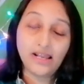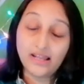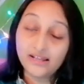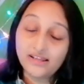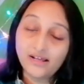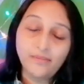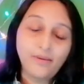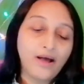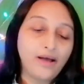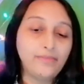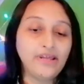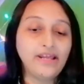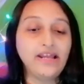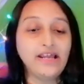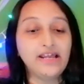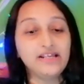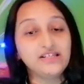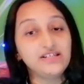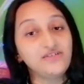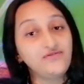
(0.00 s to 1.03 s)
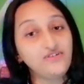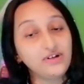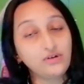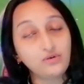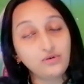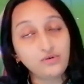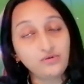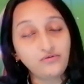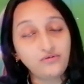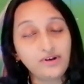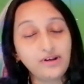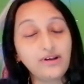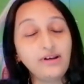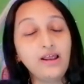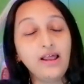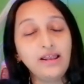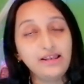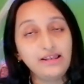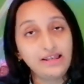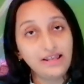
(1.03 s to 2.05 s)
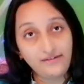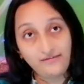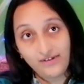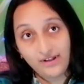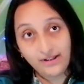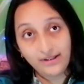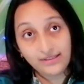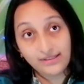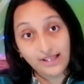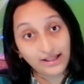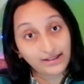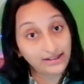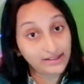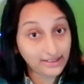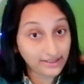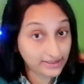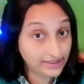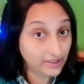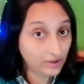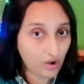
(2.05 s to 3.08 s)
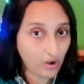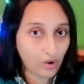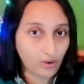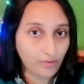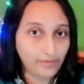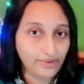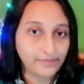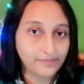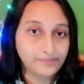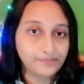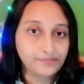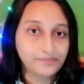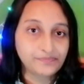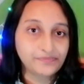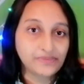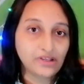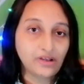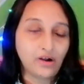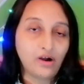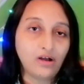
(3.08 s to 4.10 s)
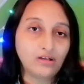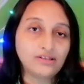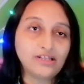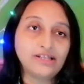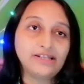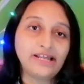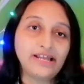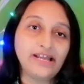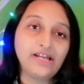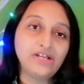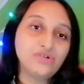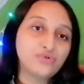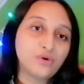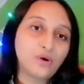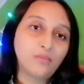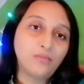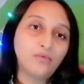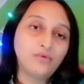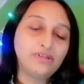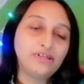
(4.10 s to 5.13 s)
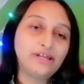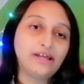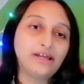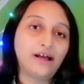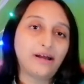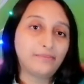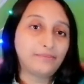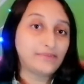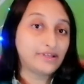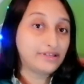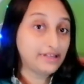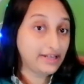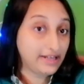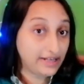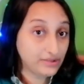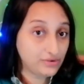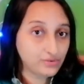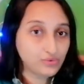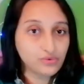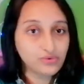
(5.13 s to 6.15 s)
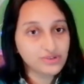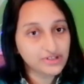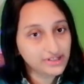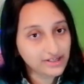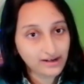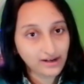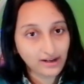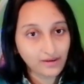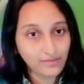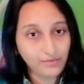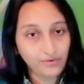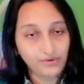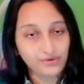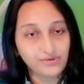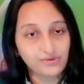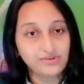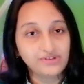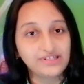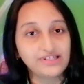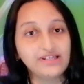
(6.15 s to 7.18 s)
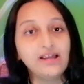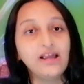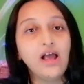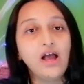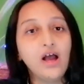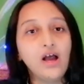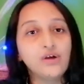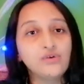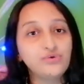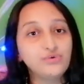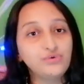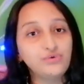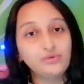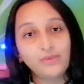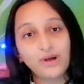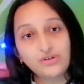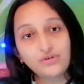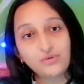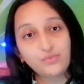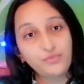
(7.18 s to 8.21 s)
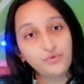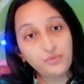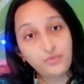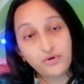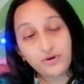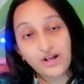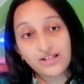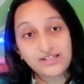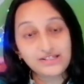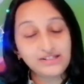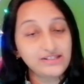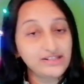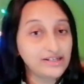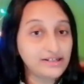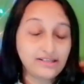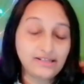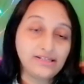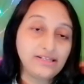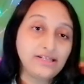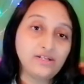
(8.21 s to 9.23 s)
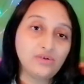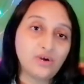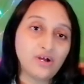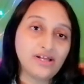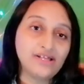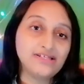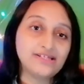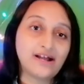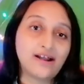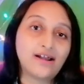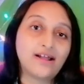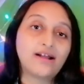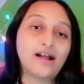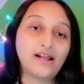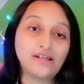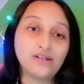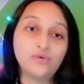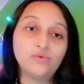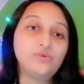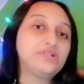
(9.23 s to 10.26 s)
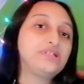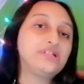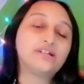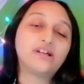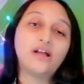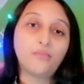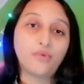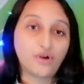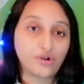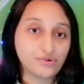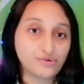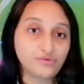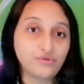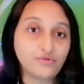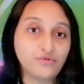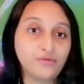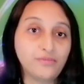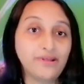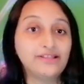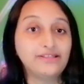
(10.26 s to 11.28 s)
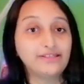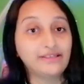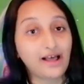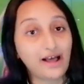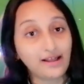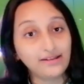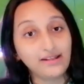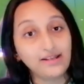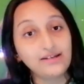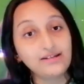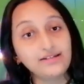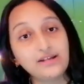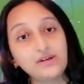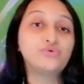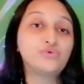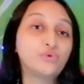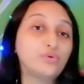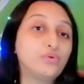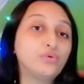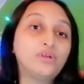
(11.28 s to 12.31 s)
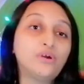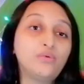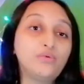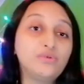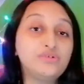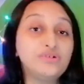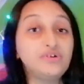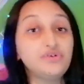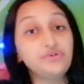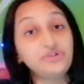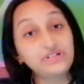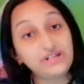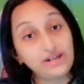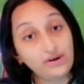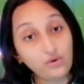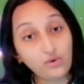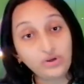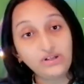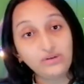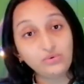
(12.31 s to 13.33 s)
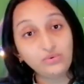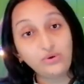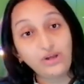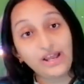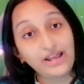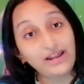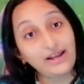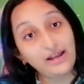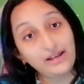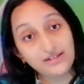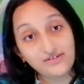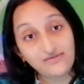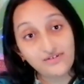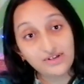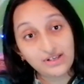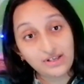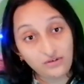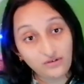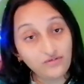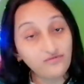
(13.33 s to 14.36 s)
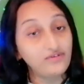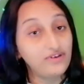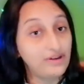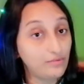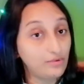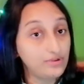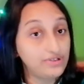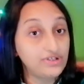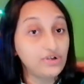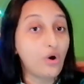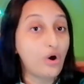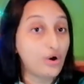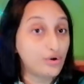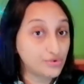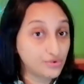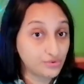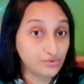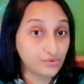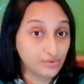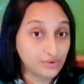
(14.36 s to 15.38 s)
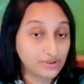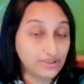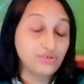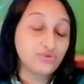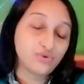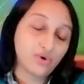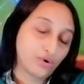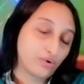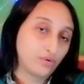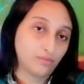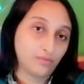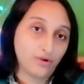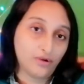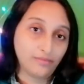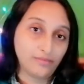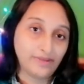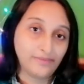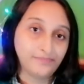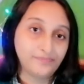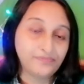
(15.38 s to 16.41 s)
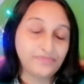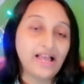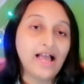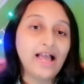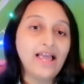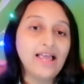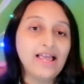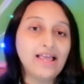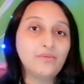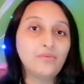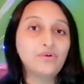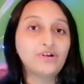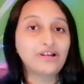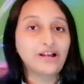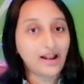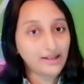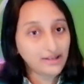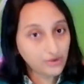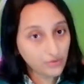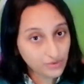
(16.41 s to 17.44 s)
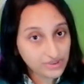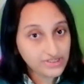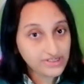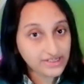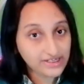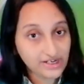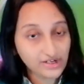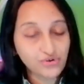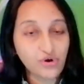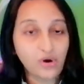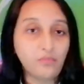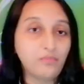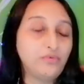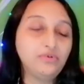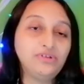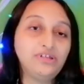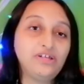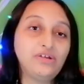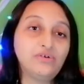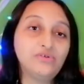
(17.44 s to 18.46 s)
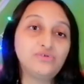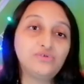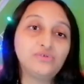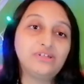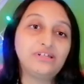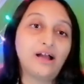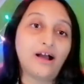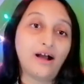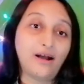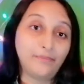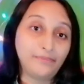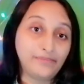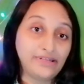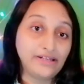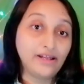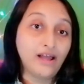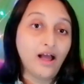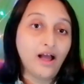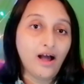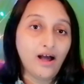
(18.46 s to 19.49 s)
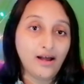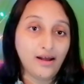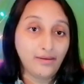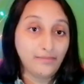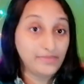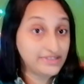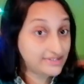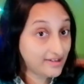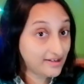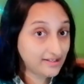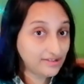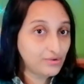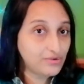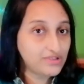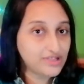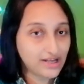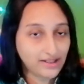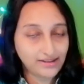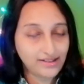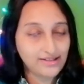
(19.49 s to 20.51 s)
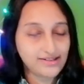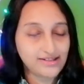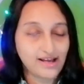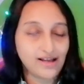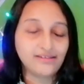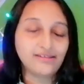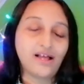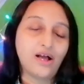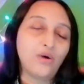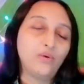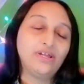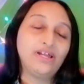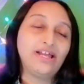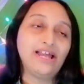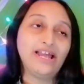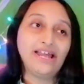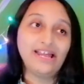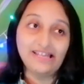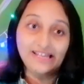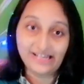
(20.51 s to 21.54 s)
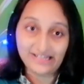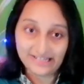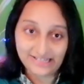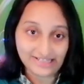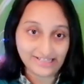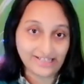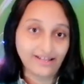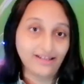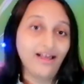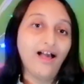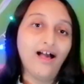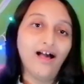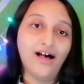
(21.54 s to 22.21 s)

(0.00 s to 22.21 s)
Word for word: আলাদাভাবে এনটিভিকিউএফের লেভেল তাদেরকে দেওয়া হবে অর্থাৎ এই সম্বন্ধে আপনাদের এটুকু জেনে রাখা প্রয়োজন যে শুধুমাত্র পূর্ব কাজে স্বীকৃতিই নয় যারা কারিগরি শিক্ষায় পড়াশোনা করবে তাদের যোগ্যতা অনুযায়ী সেও কিন্তু এই এনটিভিকিউএফ লেভেলটি অর্জন করতে সক্ষম হবে এবং কারিগরি শিক্ষা সম্বন্ধেও যদি আপনি বিস্তারিত জানতে চান তাহলে এই লিঙ্কটিতে